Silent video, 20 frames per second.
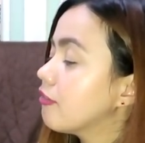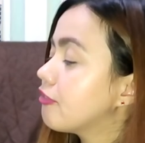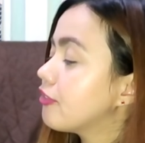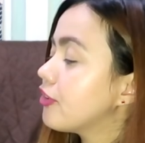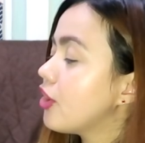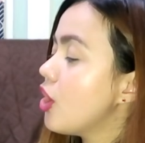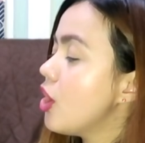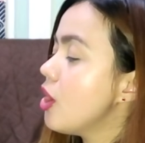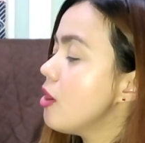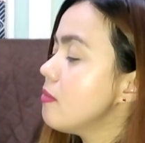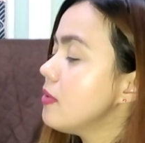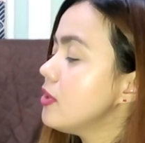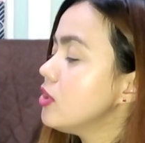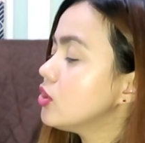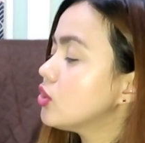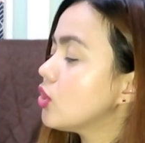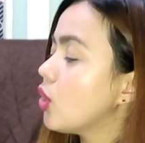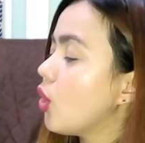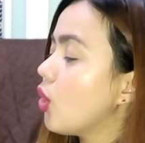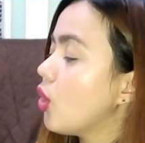from, ano
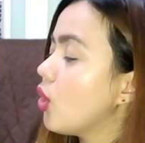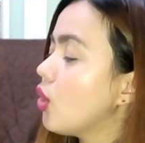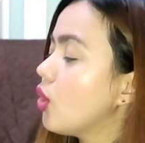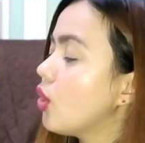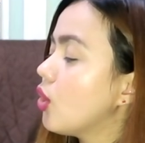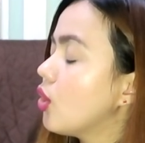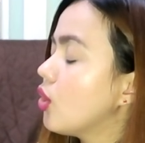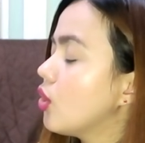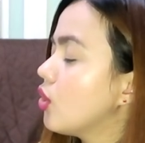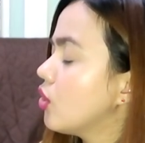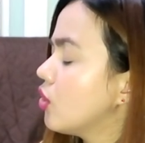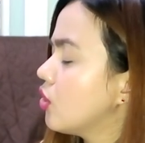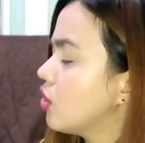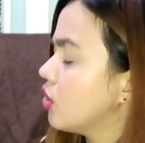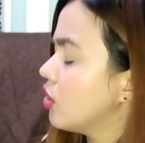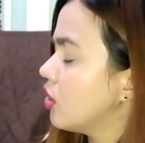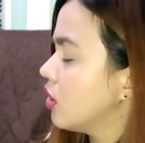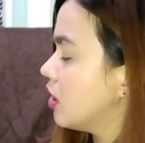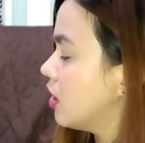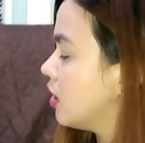to?
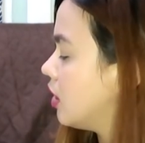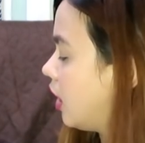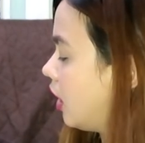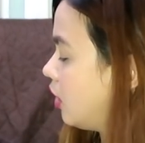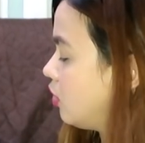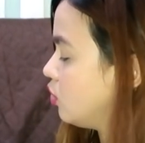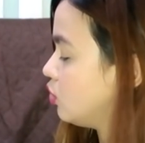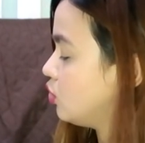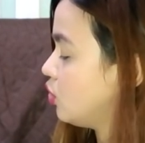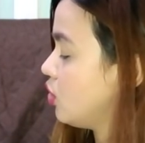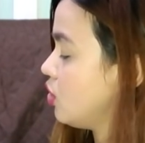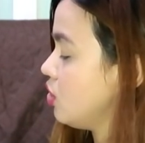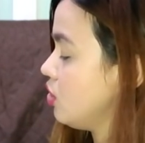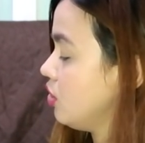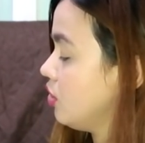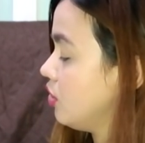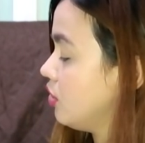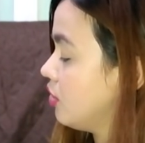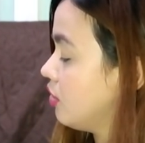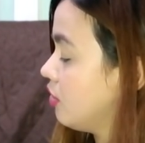Ano to?
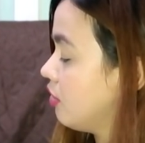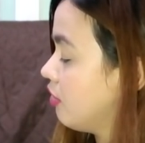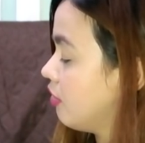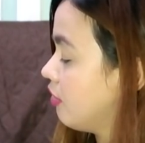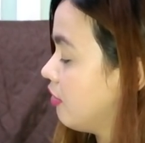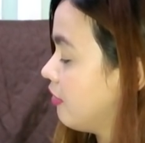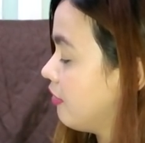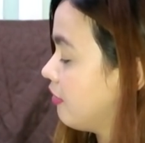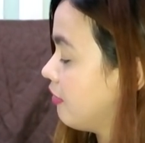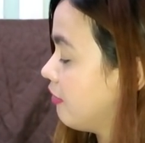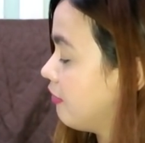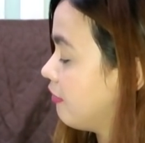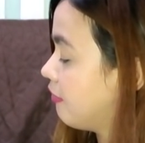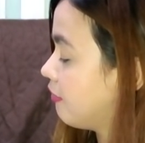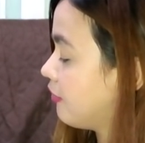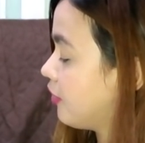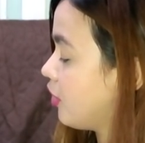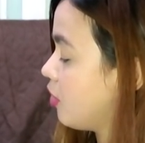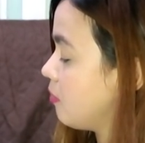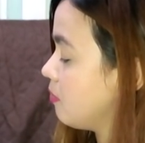
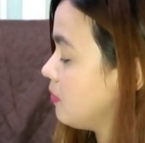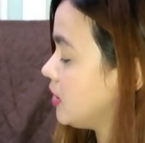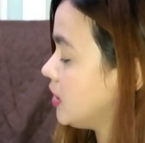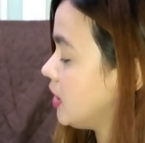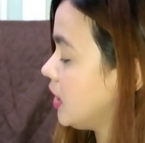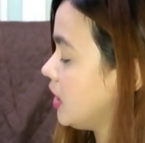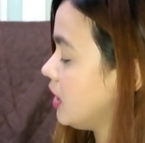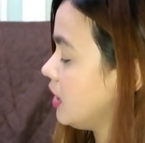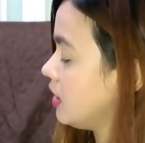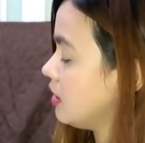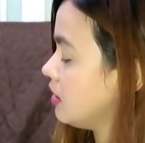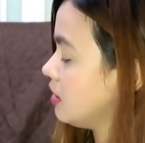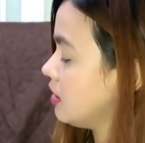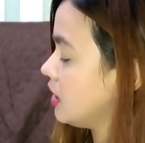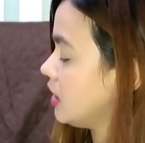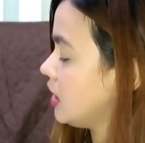From Ying